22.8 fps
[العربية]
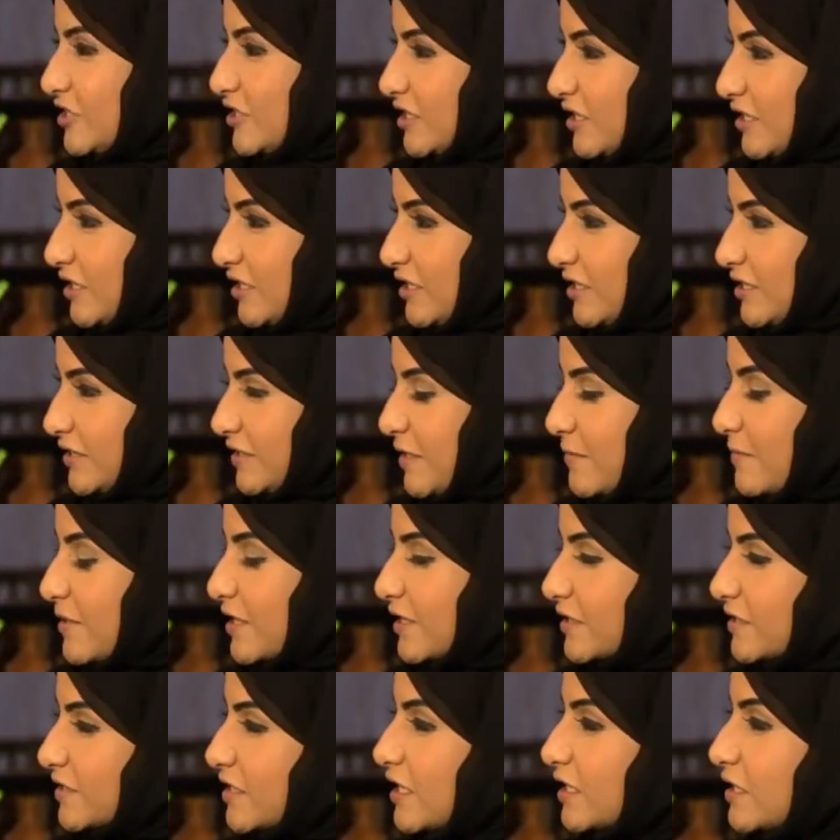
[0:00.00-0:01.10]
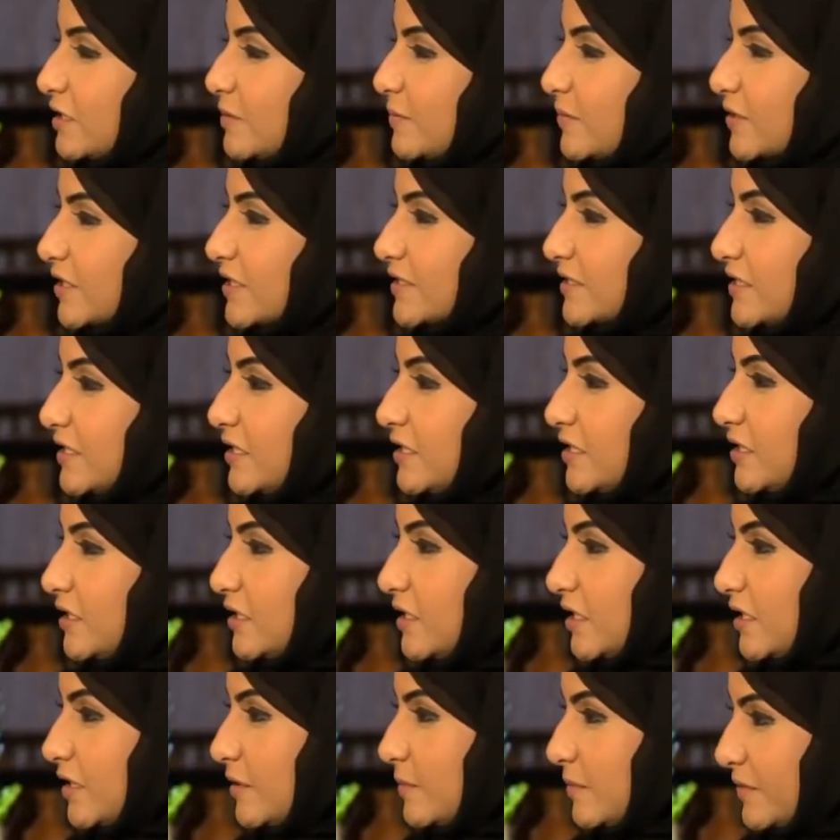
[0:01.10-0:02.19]
آه، تم اختيار
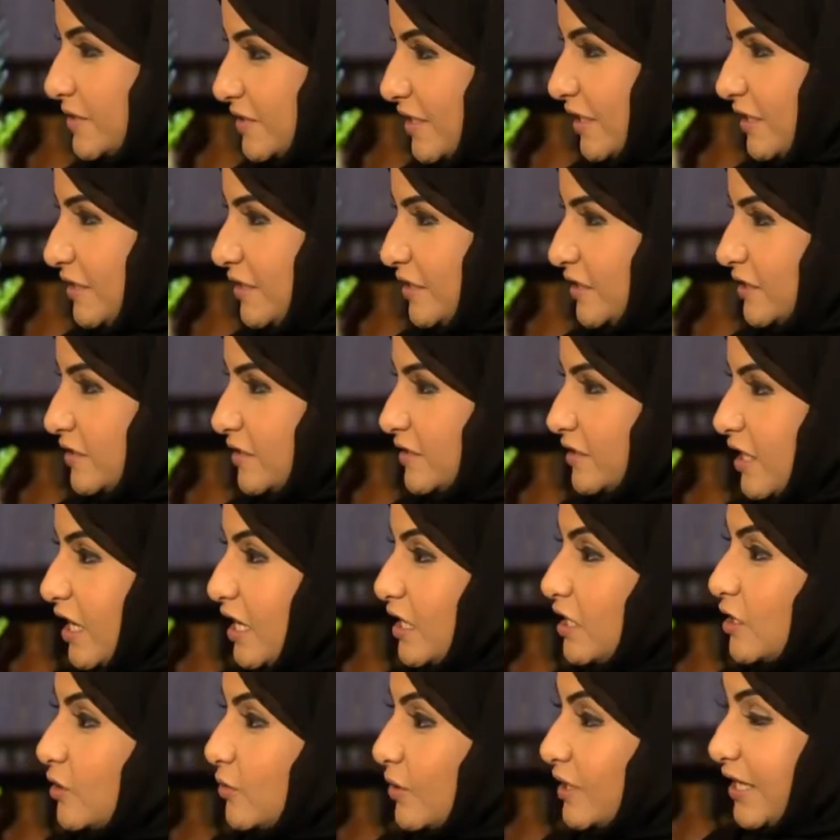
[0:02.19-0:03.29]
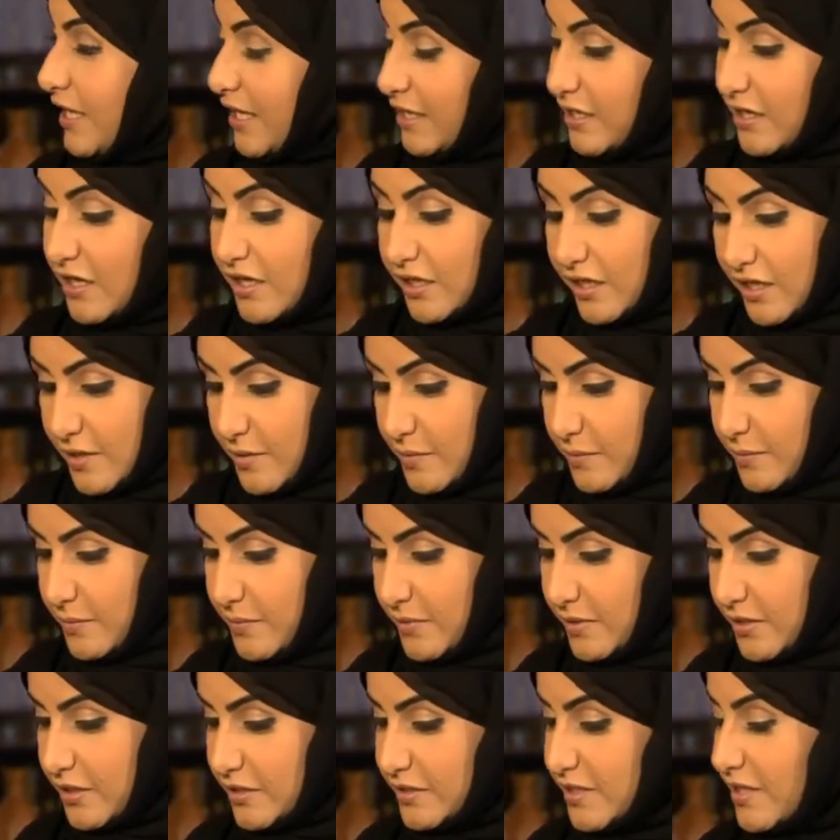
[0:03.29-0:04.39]
البرازيل آه، بالتحديد هل هو له علاقه
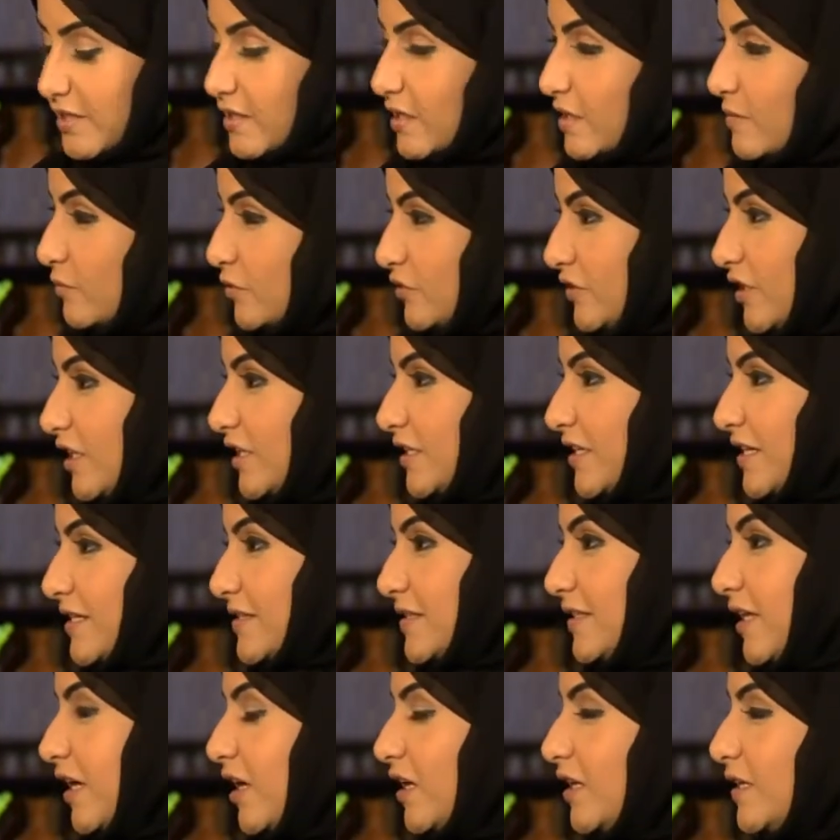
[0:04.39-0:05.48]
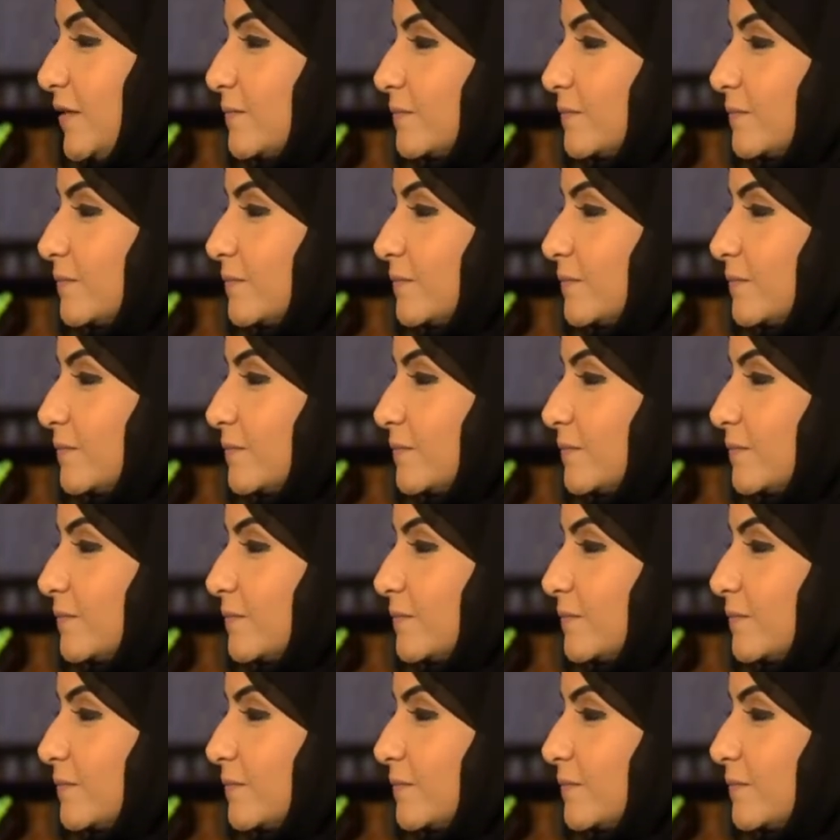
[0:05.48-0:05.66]
بتنظيم مونديال كاس العالم